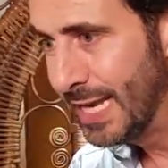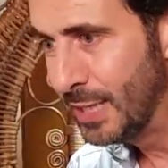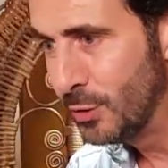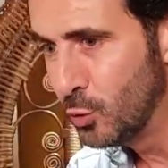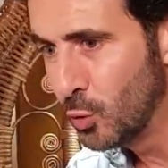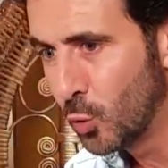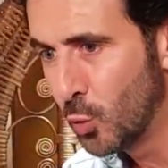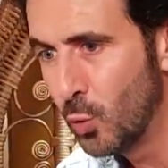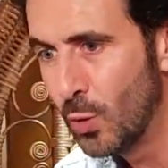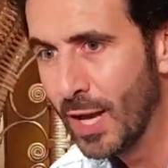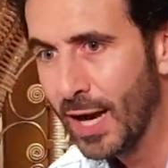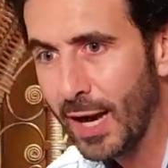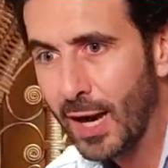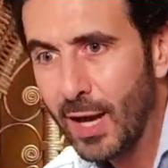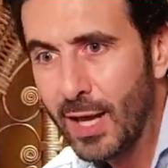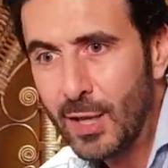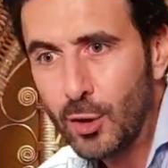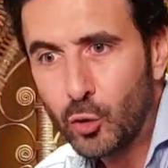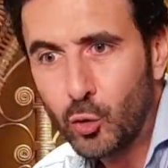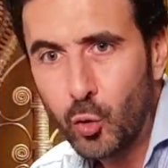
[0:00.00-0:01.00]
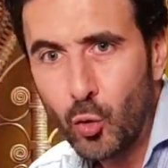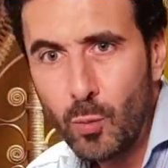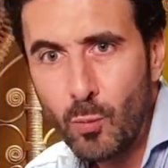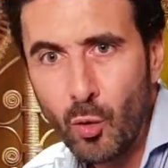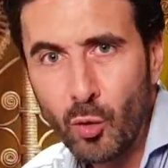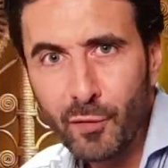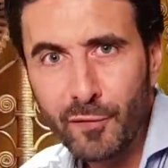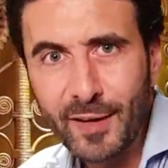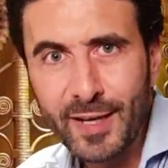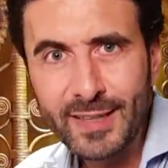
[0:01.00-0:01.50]
Et du coup là, tout le
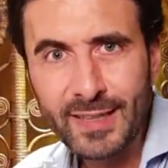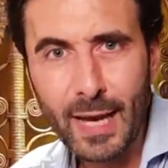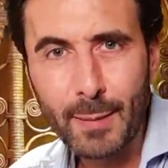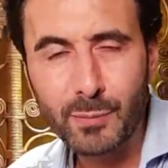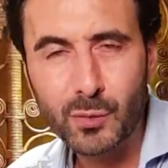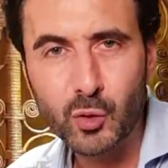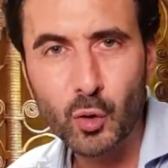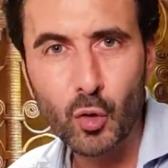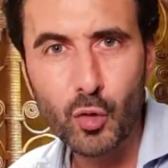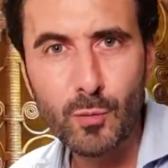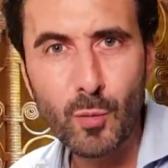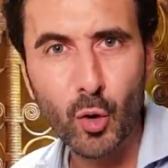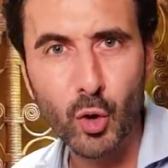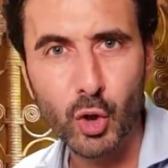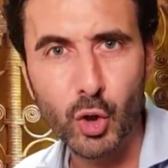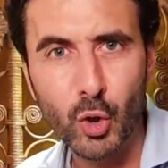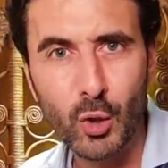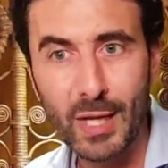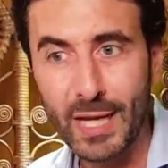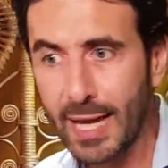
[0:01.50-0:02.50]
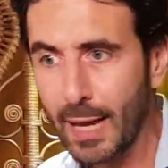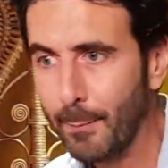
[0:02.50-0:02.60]
monde va être absolument gelé.